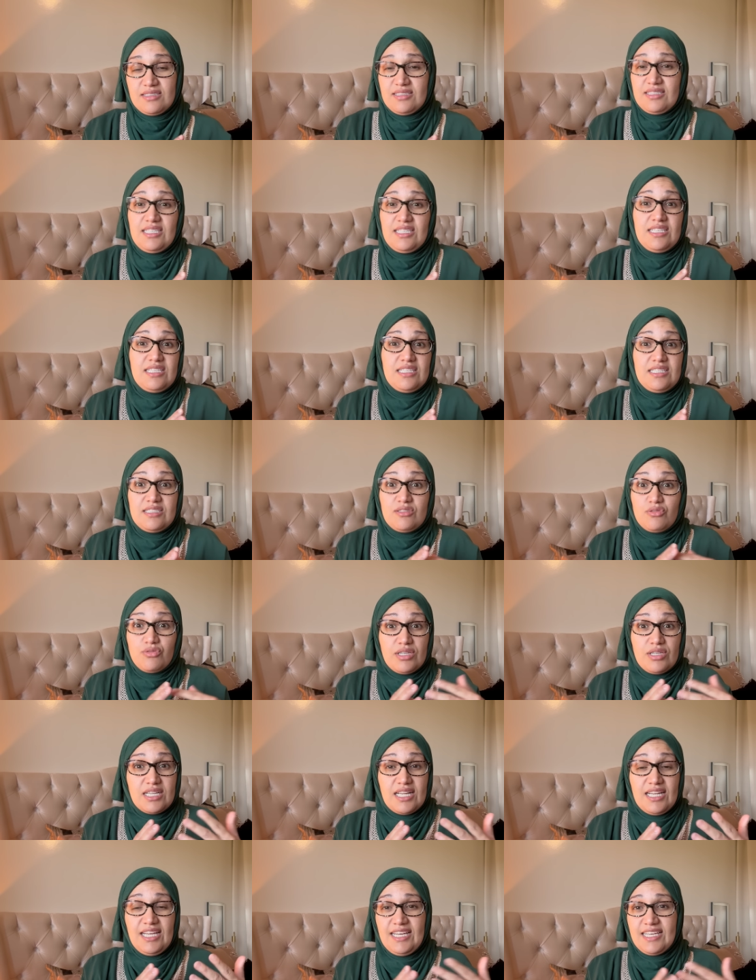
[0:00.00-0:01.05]
C'est sous
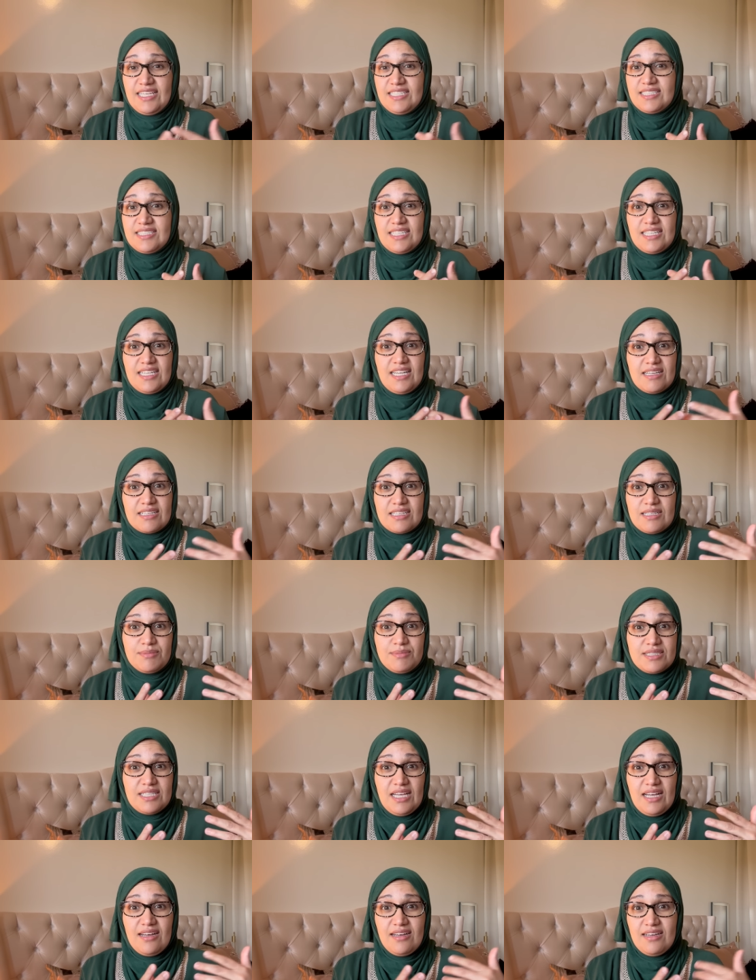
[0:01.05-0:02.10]
hayat c'est comme
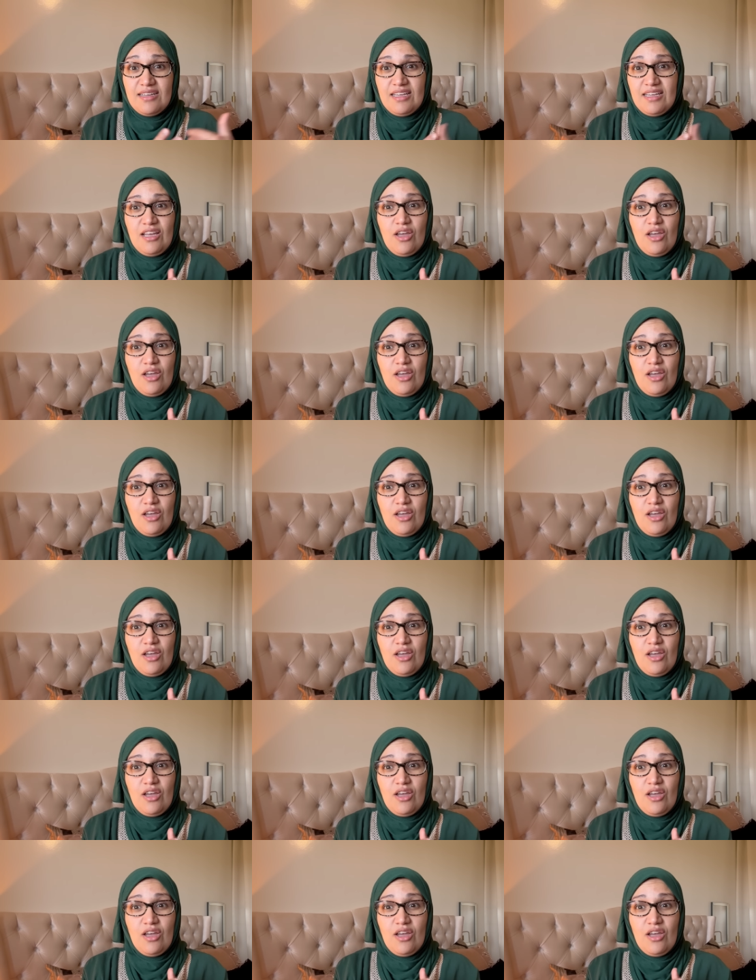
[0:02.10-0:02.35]
ça. Hein.